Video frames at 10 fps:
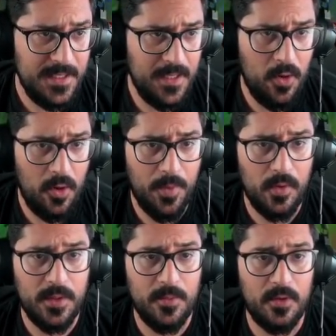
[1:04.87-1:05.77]
Y luego, por
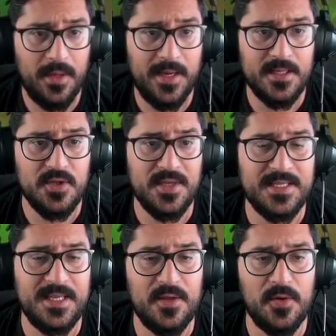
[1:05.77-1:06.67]
último, lo que han hecho ha
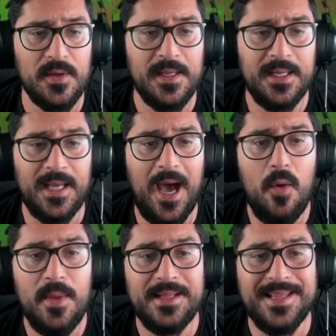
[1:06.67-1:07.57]
sido
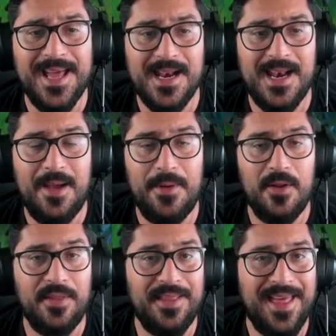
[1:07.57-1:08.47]
aumentar la
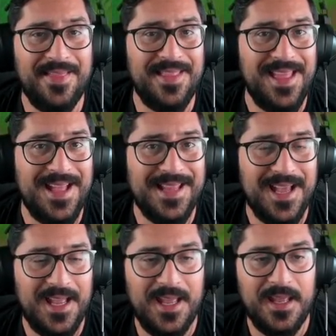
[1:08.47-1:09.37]
velocidad de
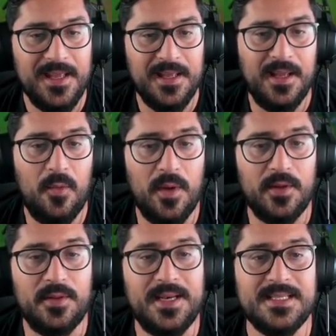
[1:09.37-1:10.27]
ataque
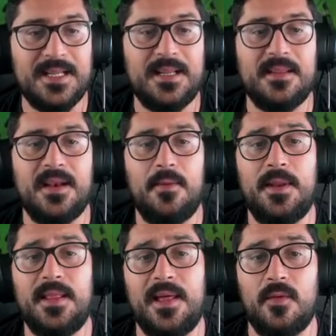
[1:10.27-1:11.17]
cuando tiras la tercera
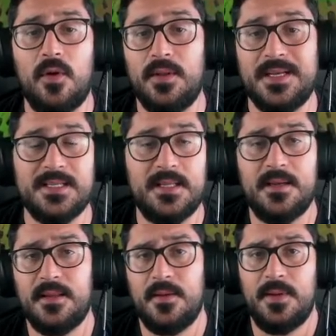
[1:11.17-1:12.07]
habilidad. Cuando tiras la
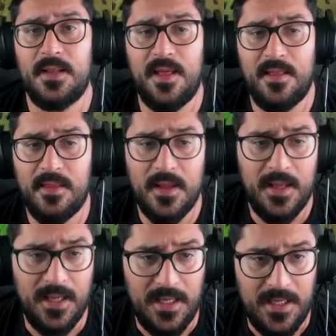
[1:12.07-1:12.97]
tercera habilidad,
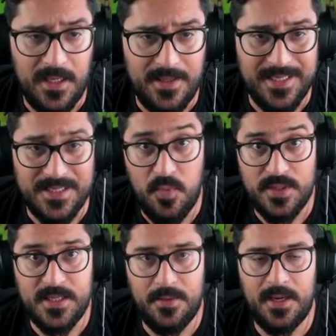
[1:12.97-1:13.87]
eh,
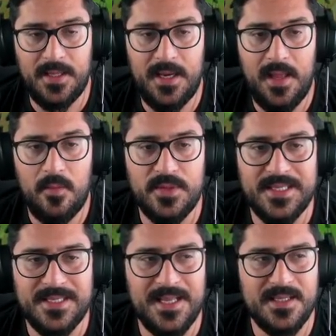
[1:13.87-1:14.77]
después de haberla tirado, pues
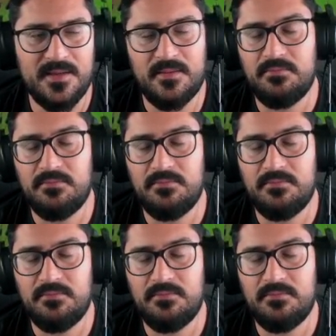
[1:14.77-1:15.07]
estás,